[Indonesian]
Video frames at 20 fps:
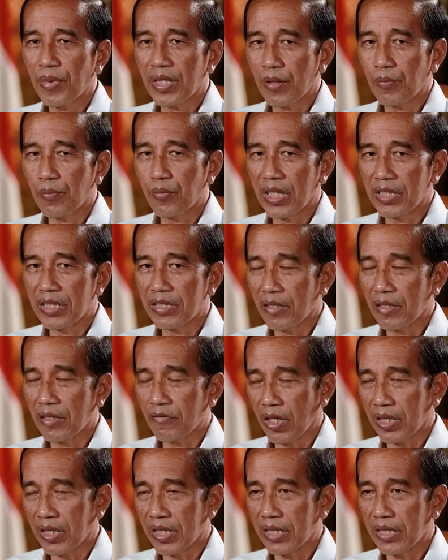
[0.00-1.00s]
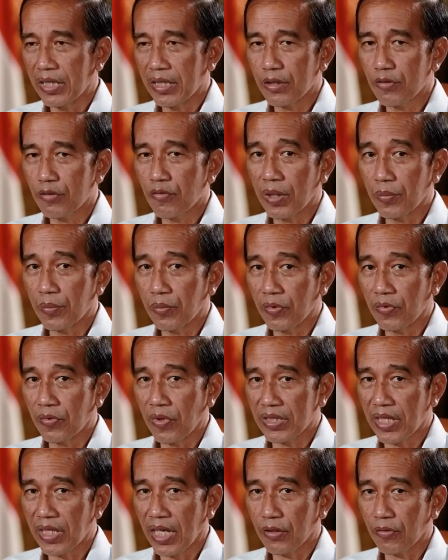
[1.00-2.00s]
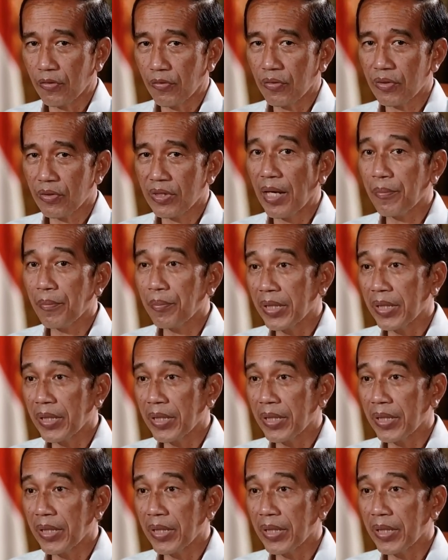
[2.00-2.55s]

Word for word: pada bulan Januari 2021,